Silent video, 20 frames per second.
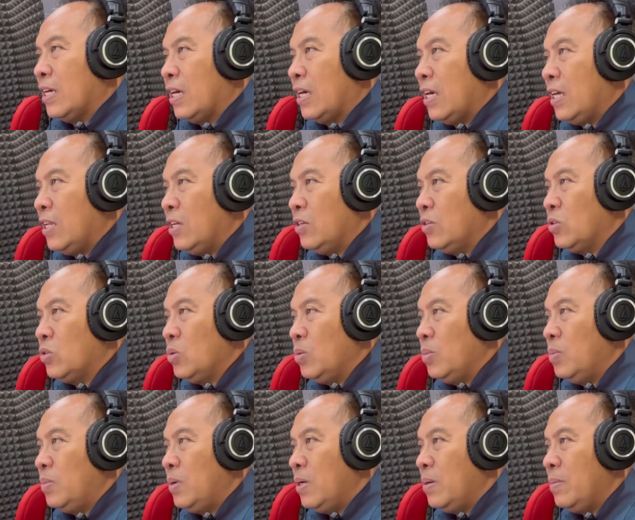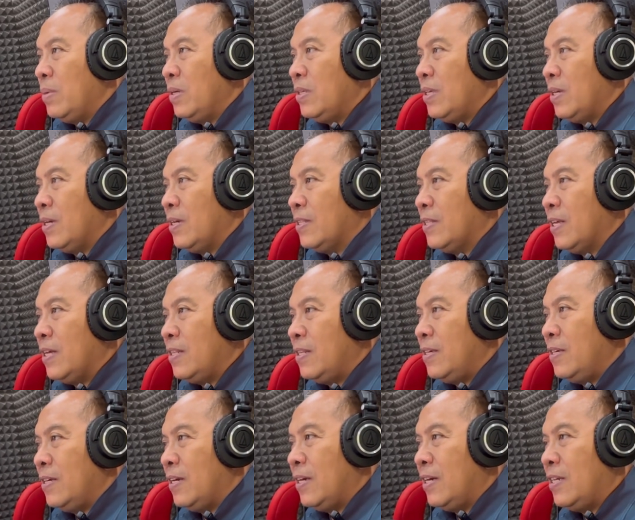kalau sumpamanya
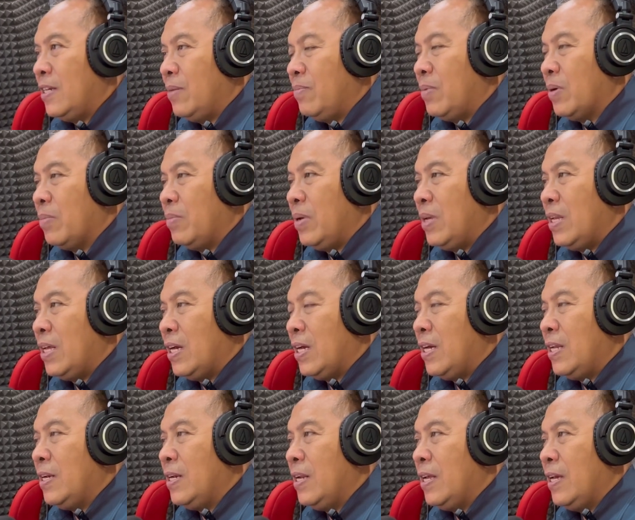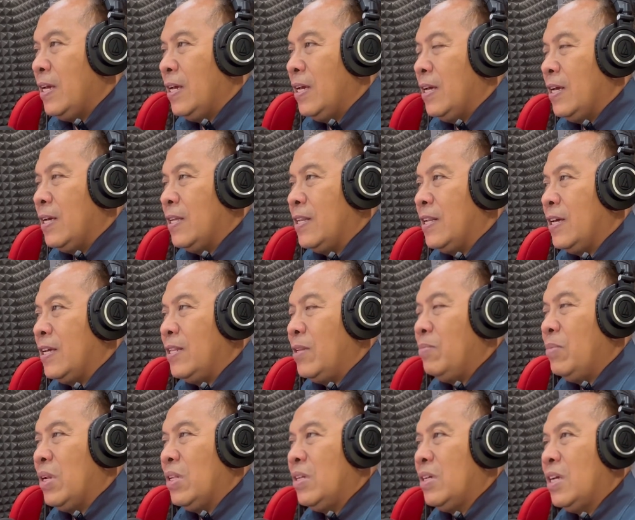tadi ada perbedaan, nah ini
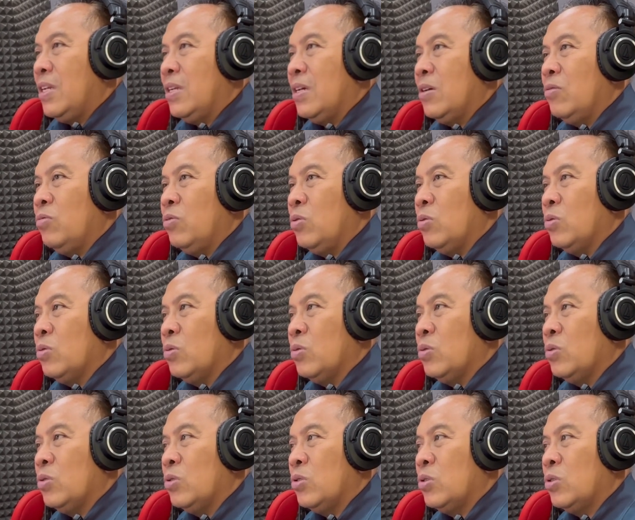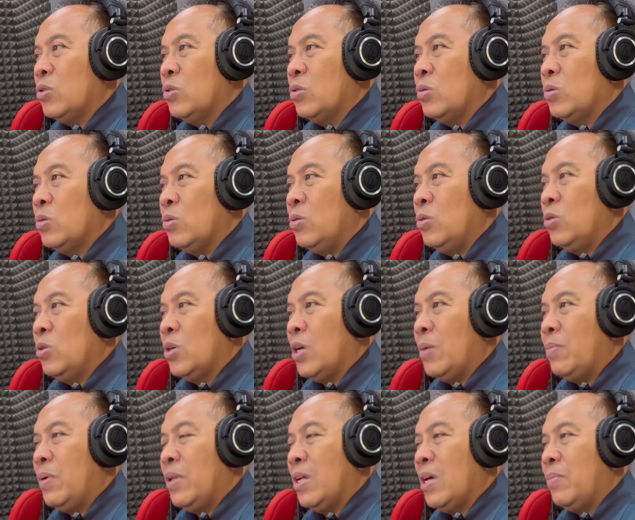berarti kan untuk untuk
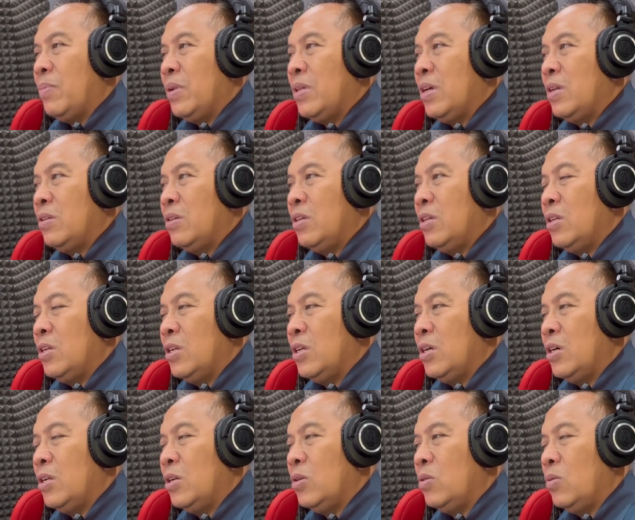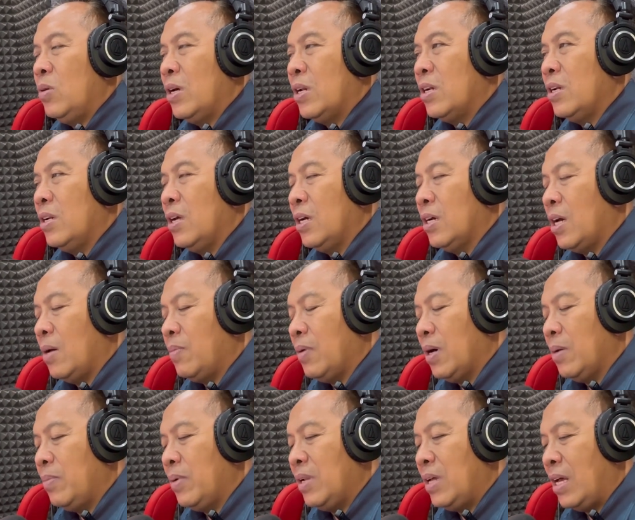kapal-kapal yang di luar
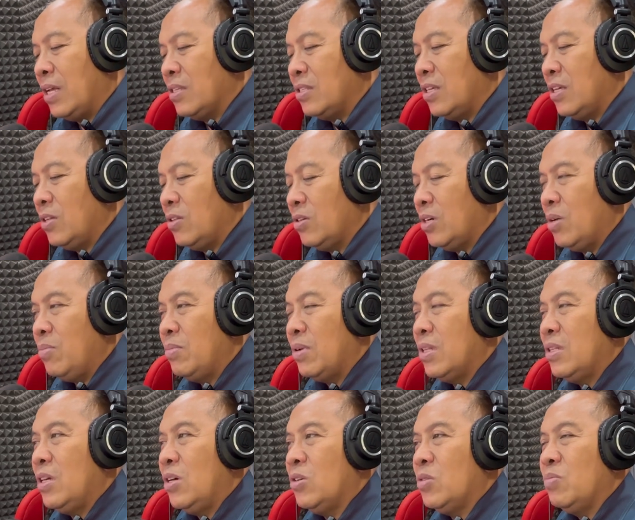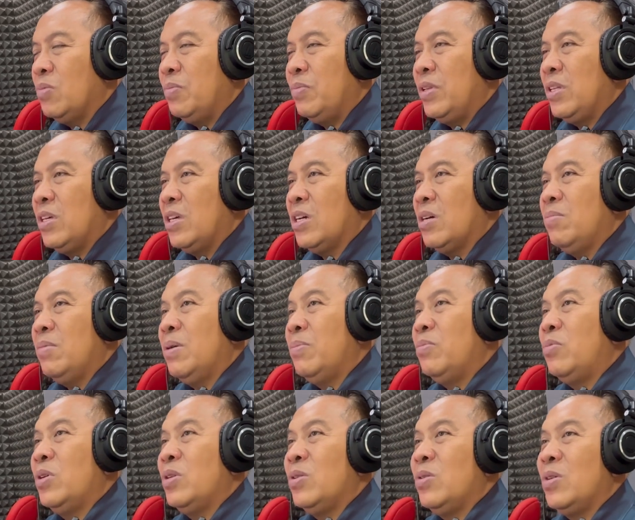kapal-kapal asing itu kan berarti harus memiliki
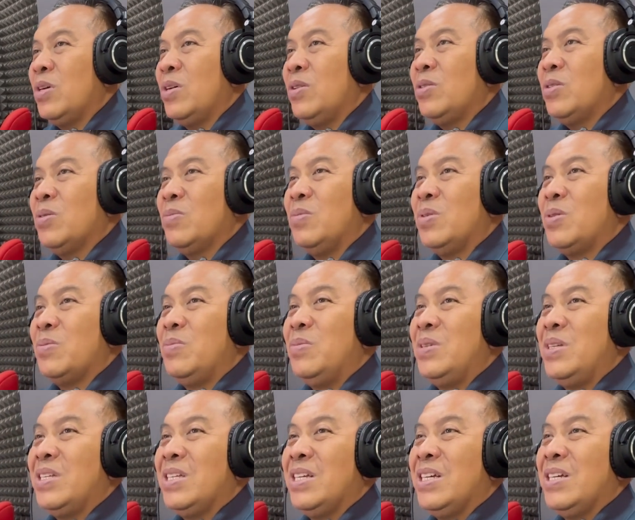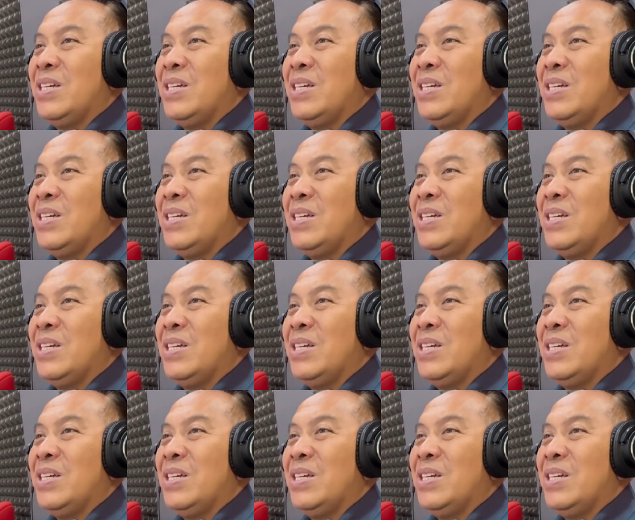kemampuan juga untuk berbi,